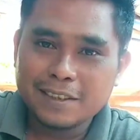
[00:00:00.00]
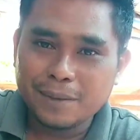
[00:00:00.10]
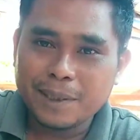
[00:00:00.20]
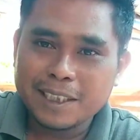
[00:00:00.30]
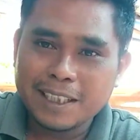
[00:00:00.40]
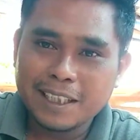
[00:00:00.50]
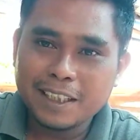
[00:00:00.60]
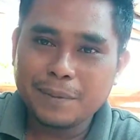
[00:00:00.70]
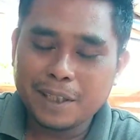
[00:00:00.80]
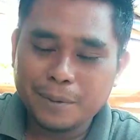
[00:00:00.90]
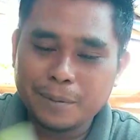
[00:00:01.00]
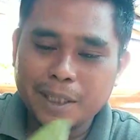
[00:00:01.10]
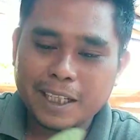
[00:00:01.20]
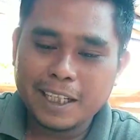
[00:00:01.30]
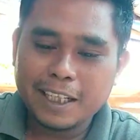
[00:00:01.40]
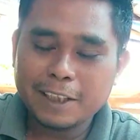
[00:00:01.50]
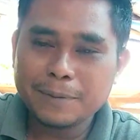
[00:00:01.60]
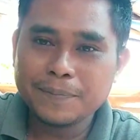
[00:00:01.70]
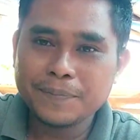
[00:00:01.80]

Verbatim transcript: Sobat channel dimanapun berada